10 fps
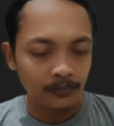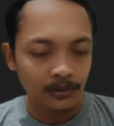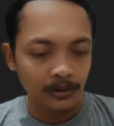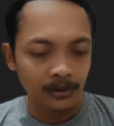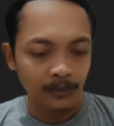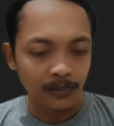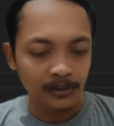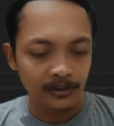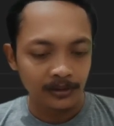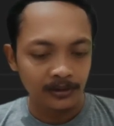dan kita
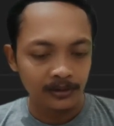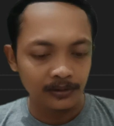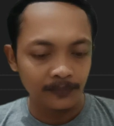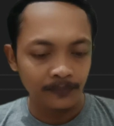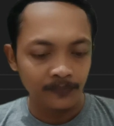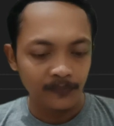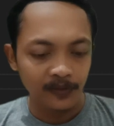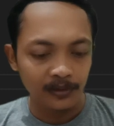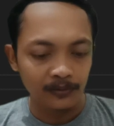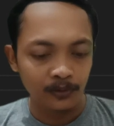paste aja di sini
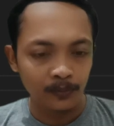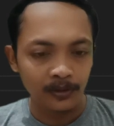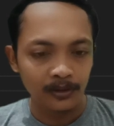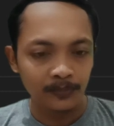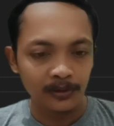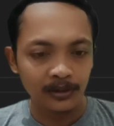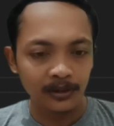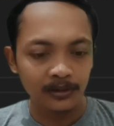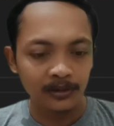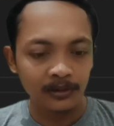nah cukup hanya seperti
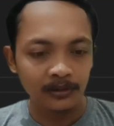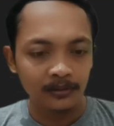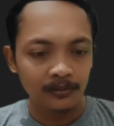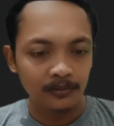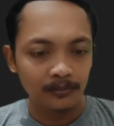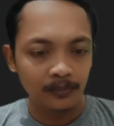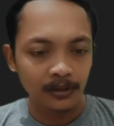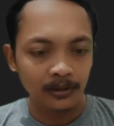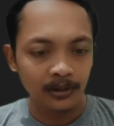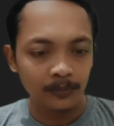ini kalau
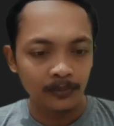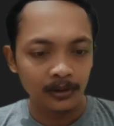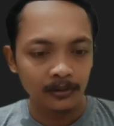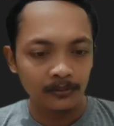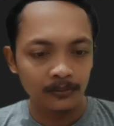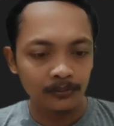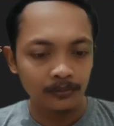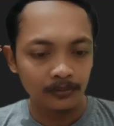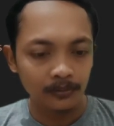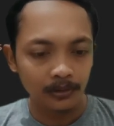kita rapikan dulu
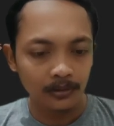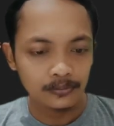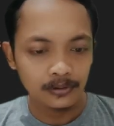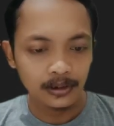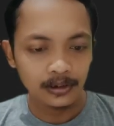kalau sudah